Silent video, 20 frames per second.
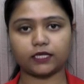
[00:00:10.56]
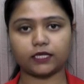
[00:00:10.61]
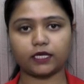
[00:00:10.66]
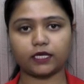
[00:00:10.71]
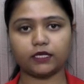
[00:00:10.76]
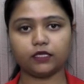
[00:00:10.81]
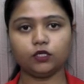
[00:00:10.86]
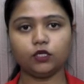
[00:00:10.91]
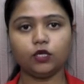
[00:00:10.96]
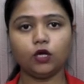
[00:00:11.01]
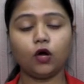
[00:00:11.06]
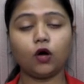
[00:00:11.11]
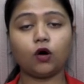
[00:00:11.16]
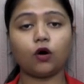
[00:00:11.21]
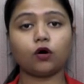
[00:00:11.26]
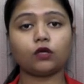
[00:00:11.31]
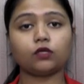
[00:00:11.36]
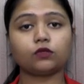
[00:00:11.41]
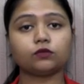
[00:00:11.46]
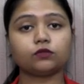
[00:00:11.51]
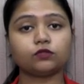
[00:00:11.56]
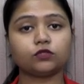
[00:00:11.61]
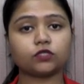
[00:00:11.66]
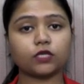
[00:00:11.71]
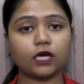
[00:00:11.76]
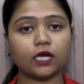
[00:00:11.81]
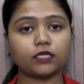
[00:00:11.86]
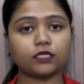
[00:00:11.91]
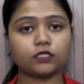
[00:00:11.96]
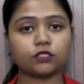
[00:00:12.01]
गए हैं और
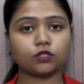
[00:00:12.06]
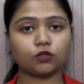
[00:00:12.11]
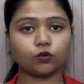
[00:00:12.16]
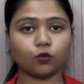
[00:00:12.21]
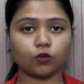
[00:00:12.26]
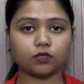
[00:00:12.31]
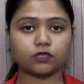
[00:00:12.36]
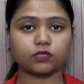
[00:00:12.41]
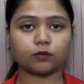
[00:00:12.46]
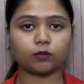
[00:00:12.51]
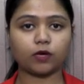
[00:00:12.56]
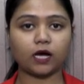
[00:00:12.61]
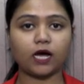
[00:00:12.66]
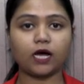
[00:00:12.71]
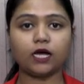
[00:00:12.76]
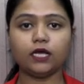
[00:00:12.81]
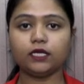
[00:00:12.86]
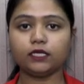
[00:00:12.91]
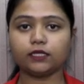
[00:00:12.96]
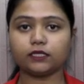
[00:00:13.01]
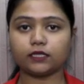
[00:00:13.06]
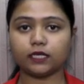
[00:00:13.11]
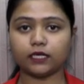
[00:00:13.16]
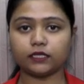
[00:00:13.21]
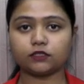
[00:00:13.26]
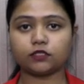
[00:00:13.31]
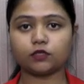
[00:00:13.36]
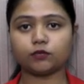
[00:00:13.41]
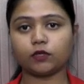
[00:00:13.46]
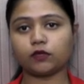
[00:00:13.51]
उनचालीस लोकसभा
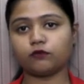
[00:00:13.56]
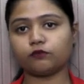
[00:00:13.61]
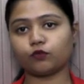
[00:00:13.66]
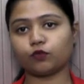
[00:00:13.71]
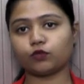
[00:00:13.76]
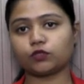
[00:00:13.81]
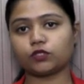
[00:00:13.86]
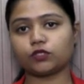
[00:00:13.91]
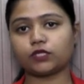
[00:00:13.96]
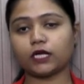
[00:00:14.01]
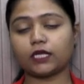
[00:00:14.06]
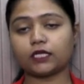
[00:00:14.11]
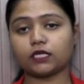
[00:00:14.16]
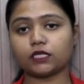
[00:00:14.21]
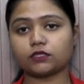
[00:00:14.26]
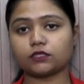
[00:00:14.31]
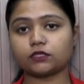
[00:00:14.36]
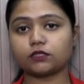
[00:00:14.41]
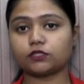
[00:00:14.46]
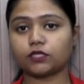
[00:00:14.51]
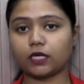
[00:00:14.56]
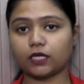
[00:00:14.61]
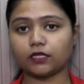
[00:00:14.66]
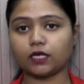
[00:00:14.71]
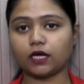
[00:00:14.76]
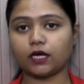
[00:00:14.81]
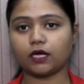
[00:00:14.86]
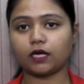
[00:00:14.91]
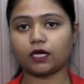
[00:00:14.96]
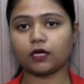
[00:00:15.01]
केंद्र में वोट डाला
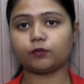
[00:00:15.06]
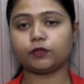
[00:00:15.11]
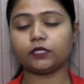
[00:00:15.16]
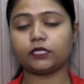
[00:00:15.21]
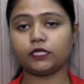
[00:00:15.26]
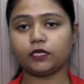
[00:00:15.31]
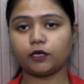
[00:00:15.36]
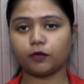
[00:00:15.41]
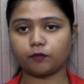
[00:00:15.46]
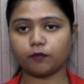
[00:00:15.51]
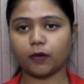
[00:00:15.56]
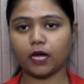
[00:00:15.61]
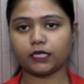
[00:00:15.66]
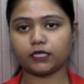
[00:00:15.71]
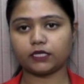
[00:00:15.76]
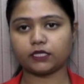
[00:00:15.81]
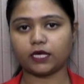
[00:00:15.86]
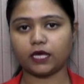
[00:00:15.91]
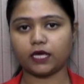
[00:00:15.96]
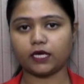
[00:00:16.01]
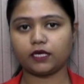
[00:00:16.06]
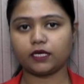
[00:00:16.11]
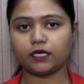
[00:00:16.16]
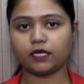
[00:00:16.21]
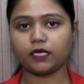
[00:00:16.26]
जाना अभी बाकी है